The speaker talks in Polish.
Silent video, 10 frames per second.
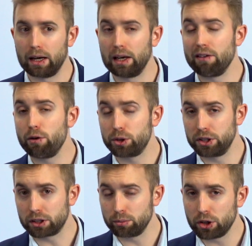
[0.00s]
lewy
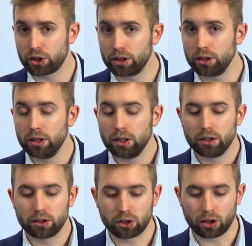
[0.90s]
przycisk myszy,
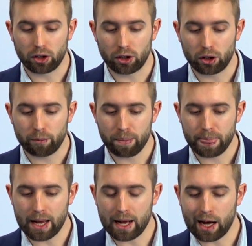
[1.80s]
to
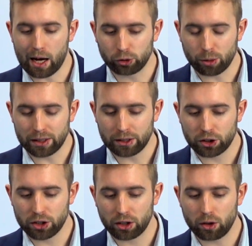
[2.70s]

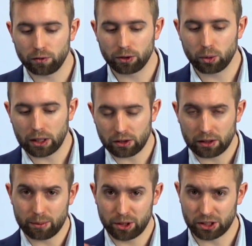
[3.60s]
automatycznie konfigurator
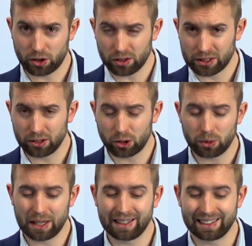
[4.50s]
nam się
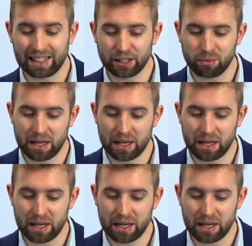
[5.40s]
skoncentruje na danym